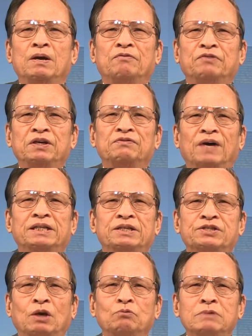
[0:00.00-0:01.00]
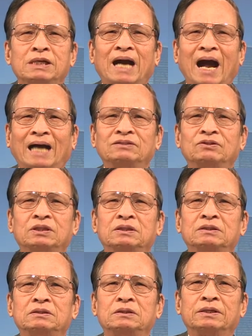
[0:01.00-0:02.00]
vì vậy trong kháng
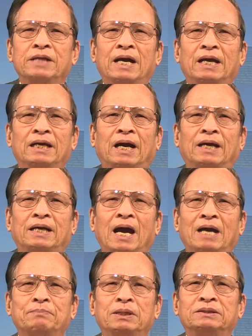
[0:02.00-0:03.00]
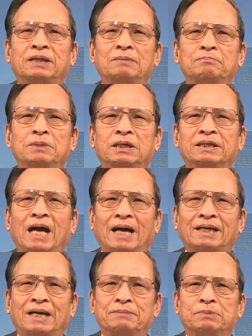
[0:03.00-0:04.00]
thư đề ngày 20 tháng 10
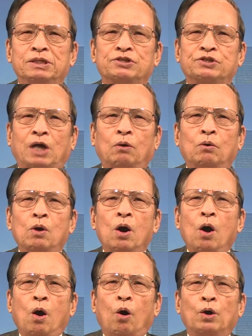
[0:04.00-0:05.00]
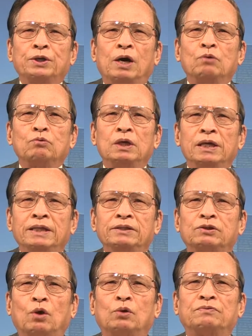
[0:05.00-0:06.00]
2016, Hội đồng
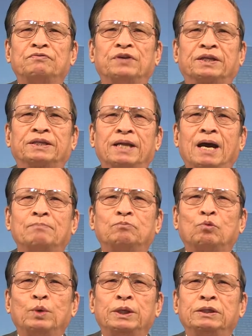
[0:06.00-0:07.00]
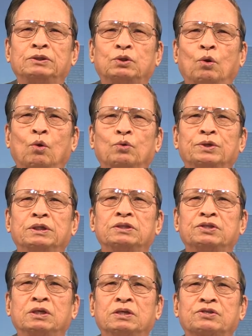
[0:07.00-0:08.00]
Liên tôn Việt Nam quy tụ những
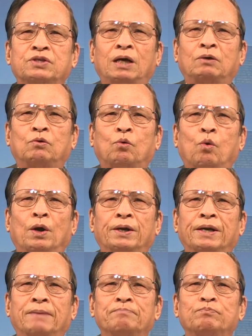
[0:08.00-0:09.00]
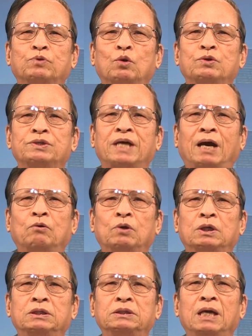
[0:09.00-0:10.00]
chức sắc của năm tôn giáo
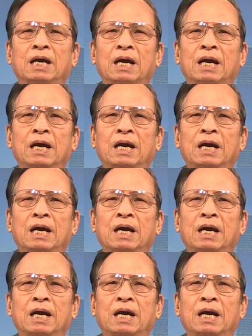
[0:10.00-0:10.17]
lớn